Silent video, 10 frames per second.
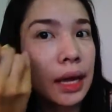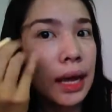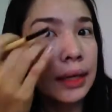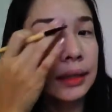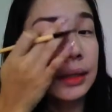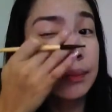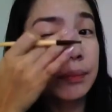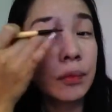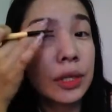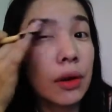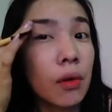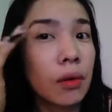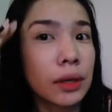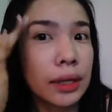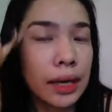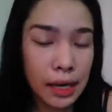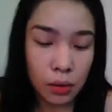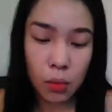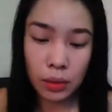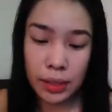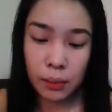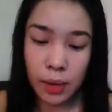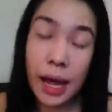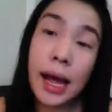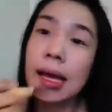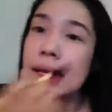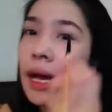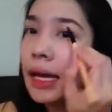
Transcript: ถ่ายคลิปวิดีโอนะคะลงลิงก์ไว้ให้